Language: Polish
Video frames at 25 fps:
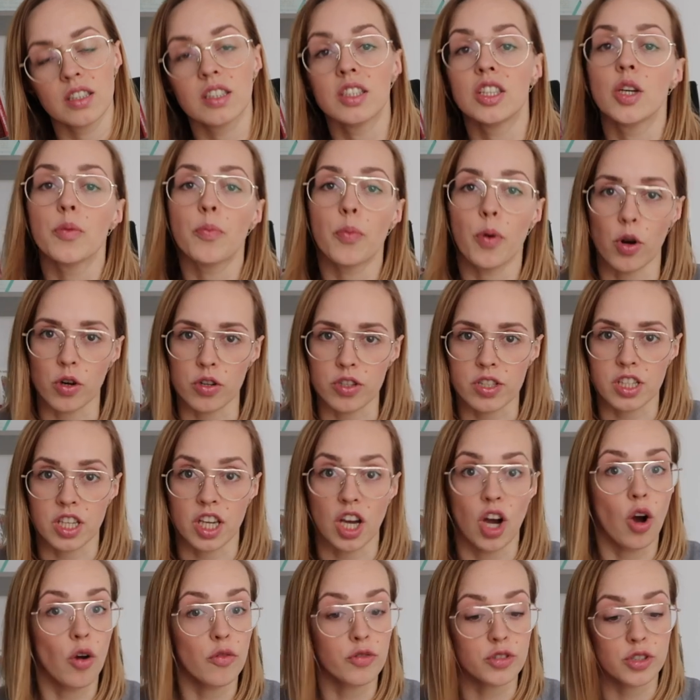
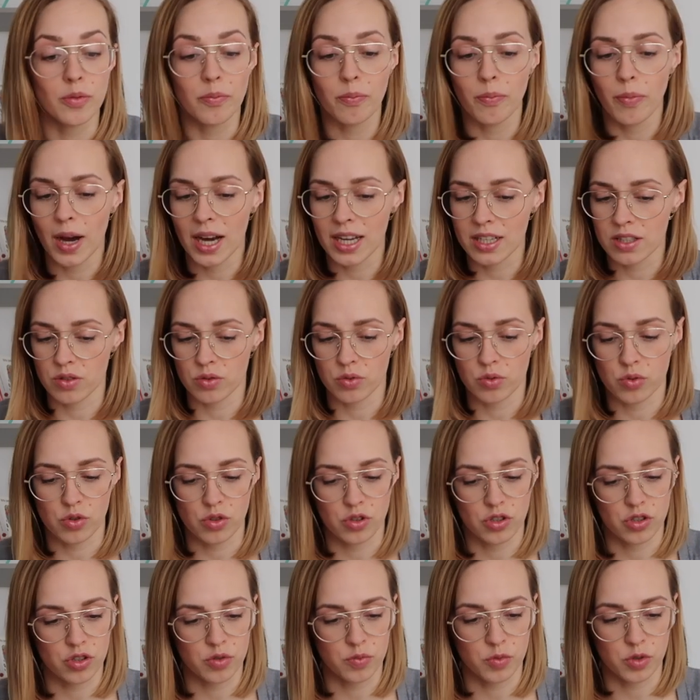niepolskie. Owszem, bardzo
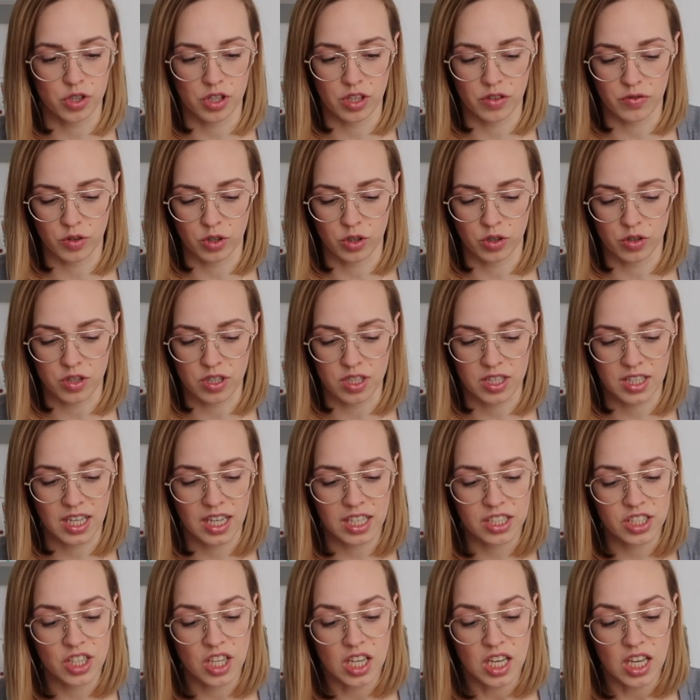dużo rzeczy można
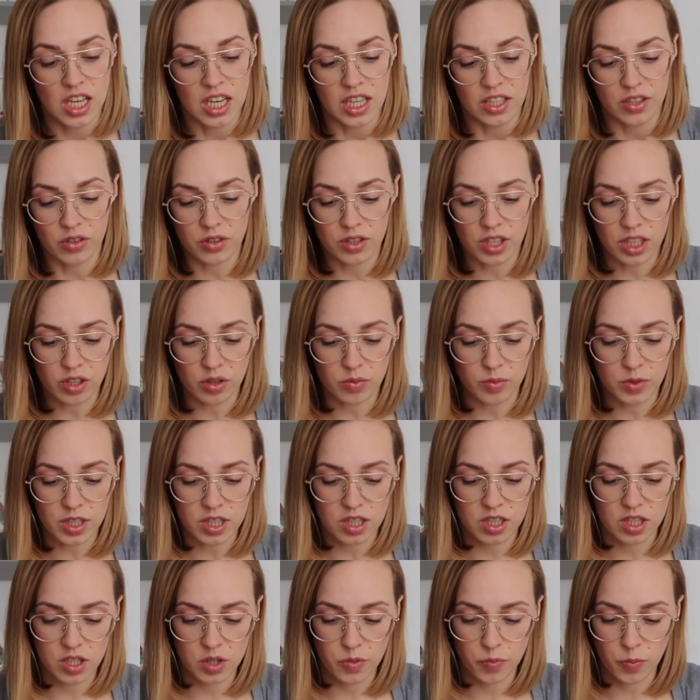wykorzystać, no
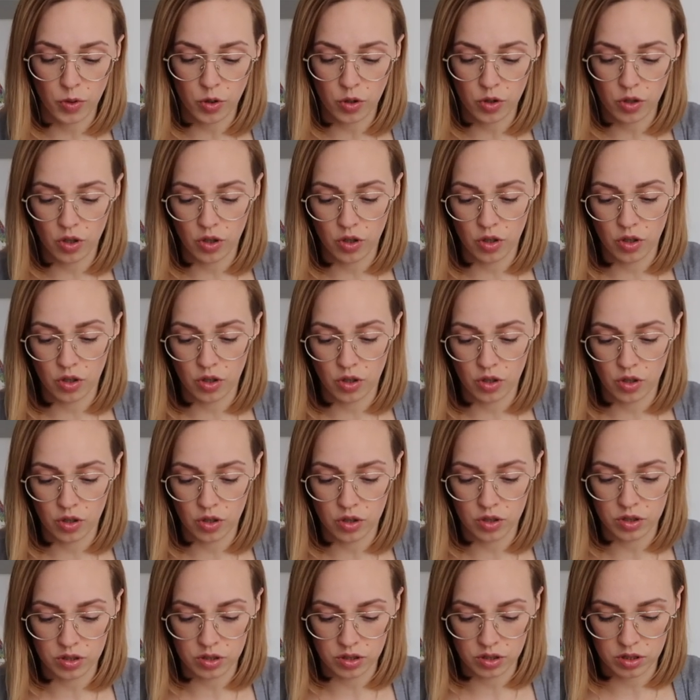natomiast
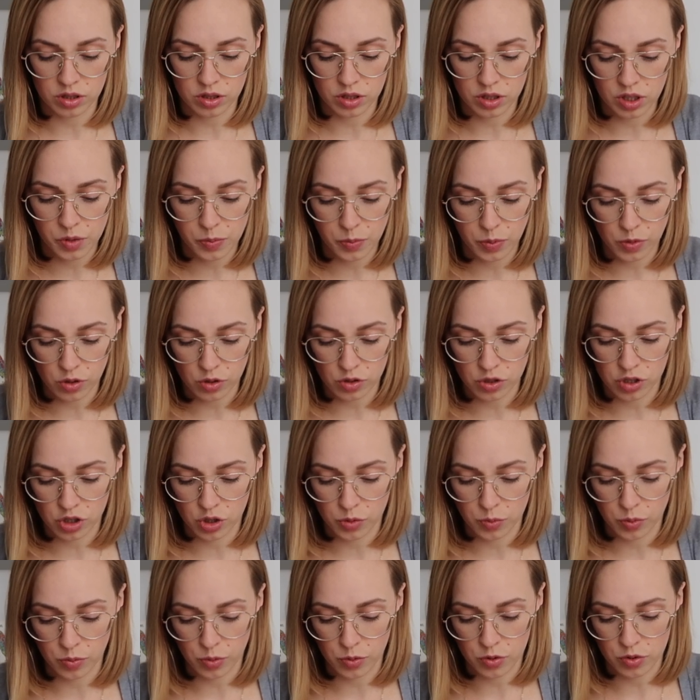sporo, e, sporo
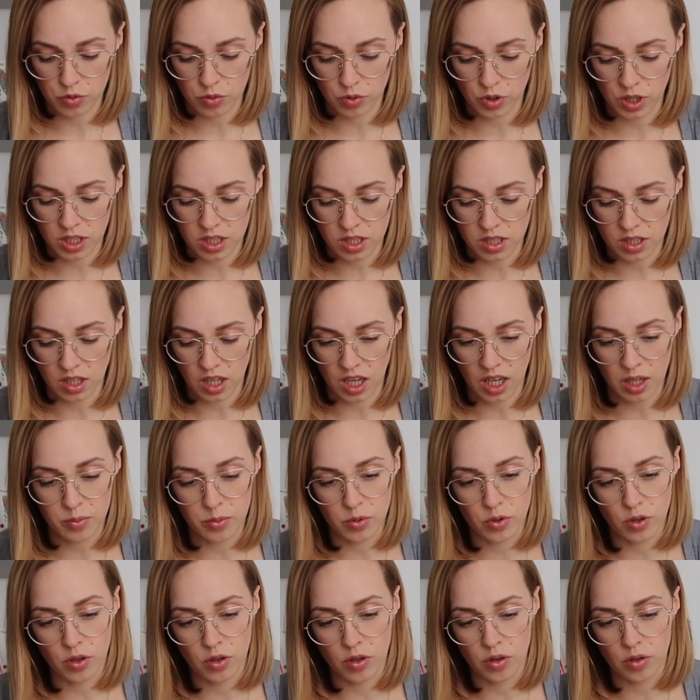rzeczy po prostu jest
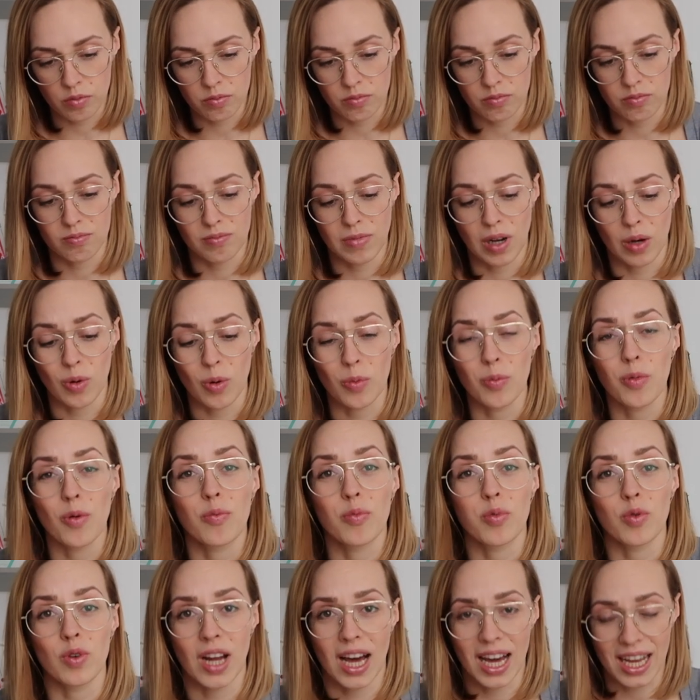albo mało
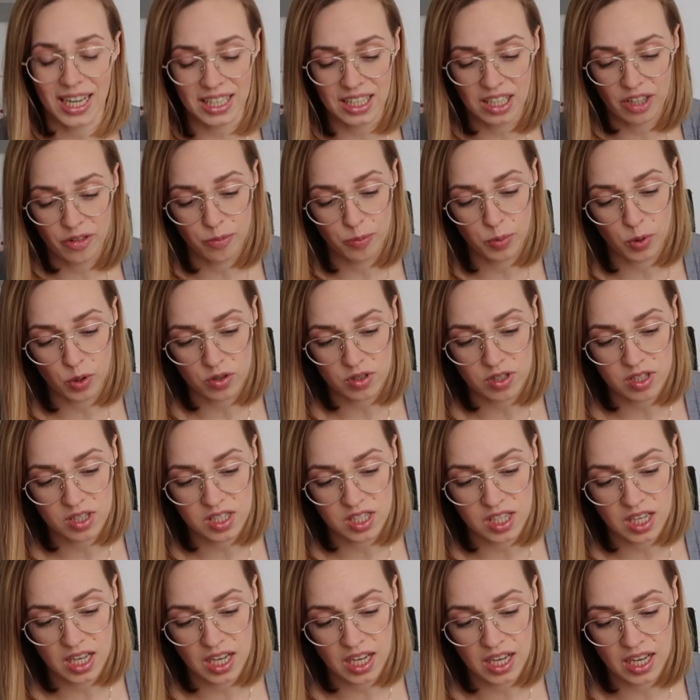popularna w
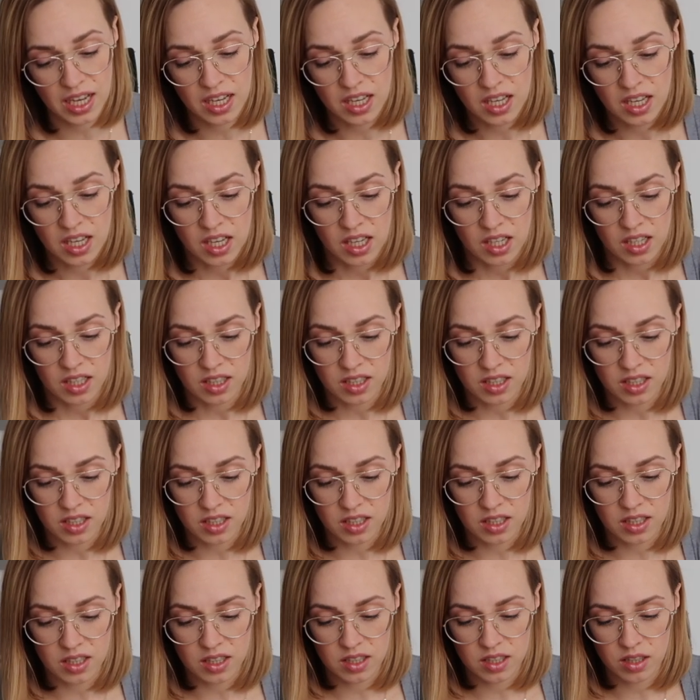Polsce,
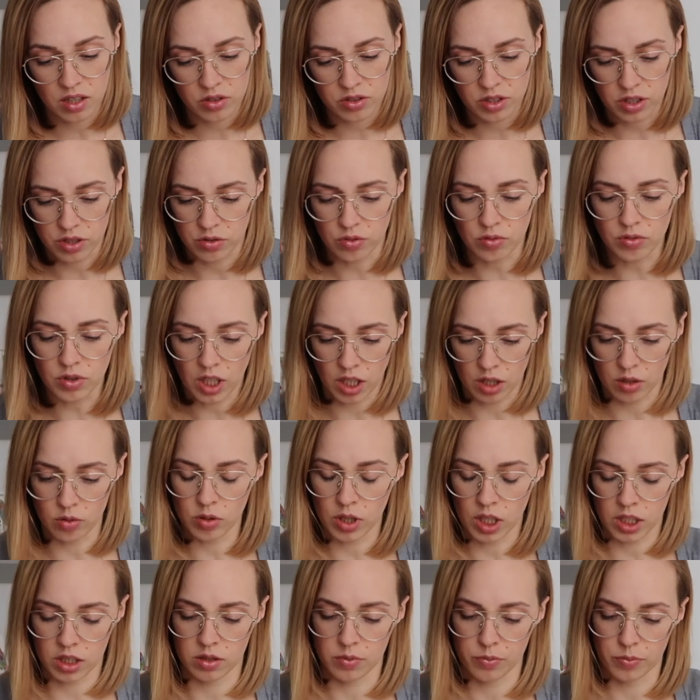e, chociaż tutaj
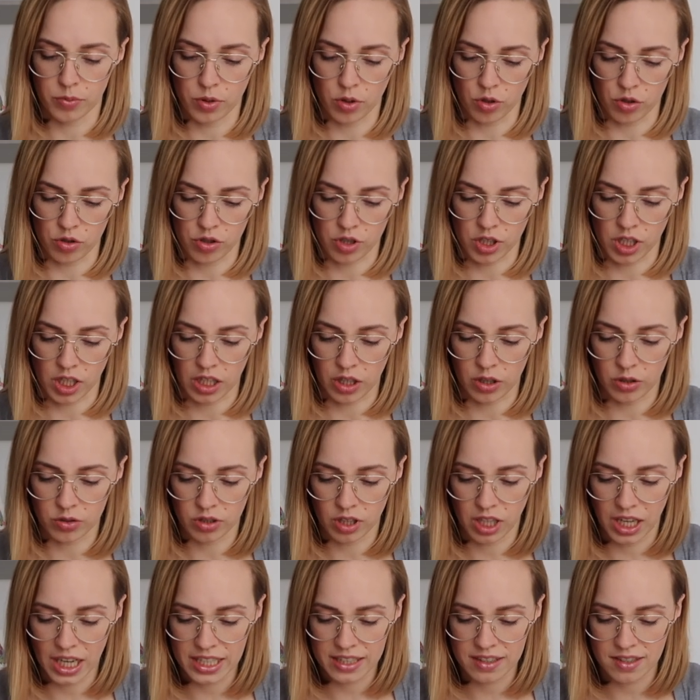akurat proszę,
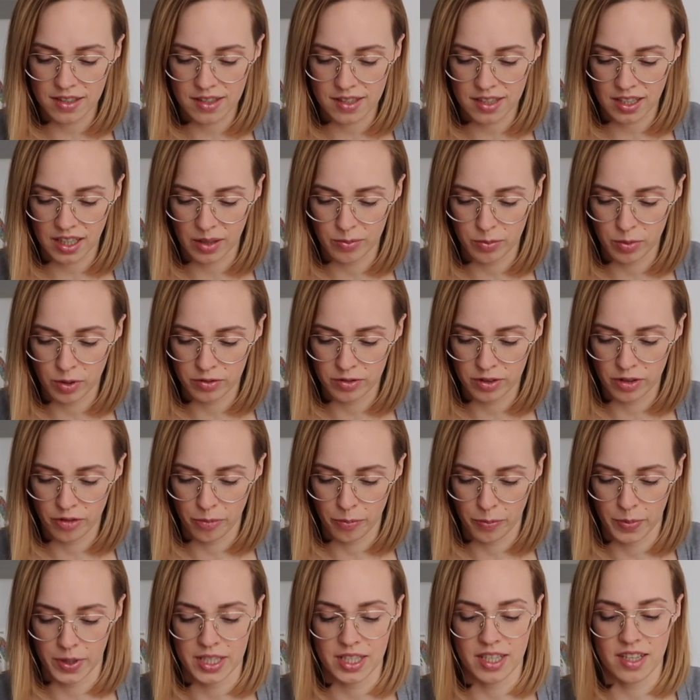kotlety schabowe w
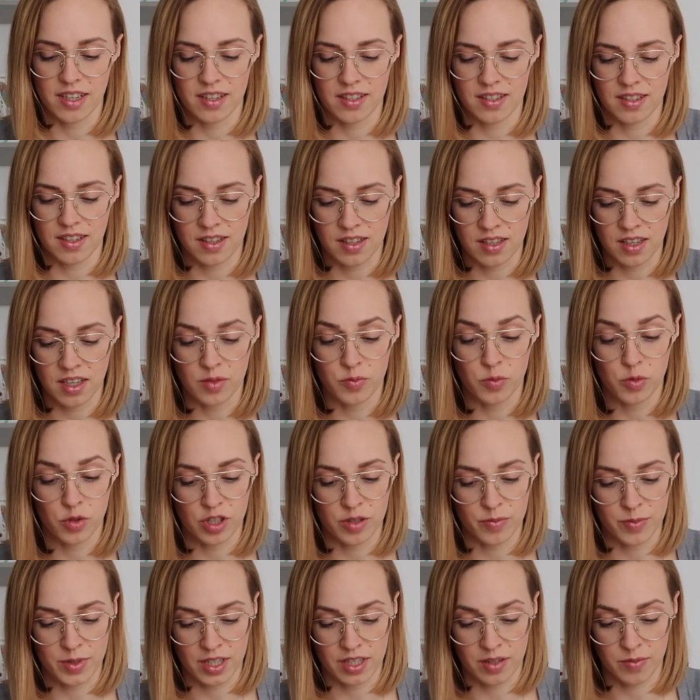panierce z
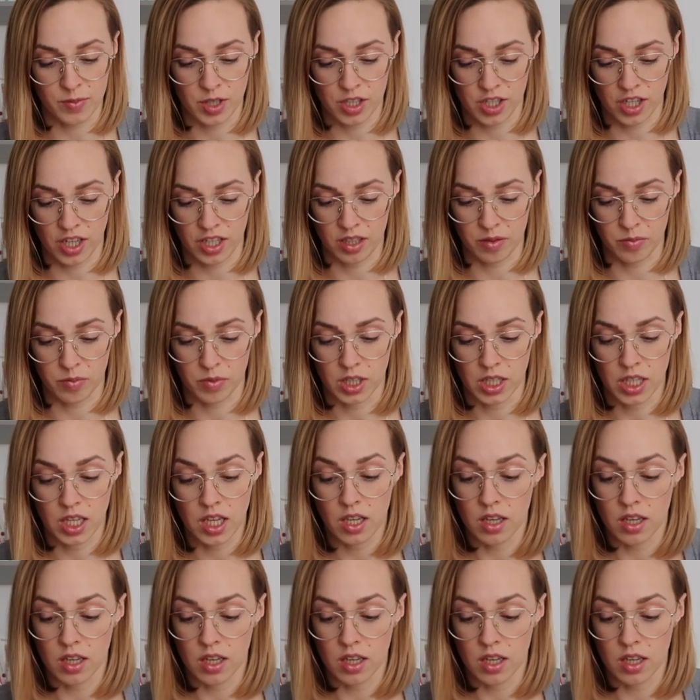jarmużem zasmażanym.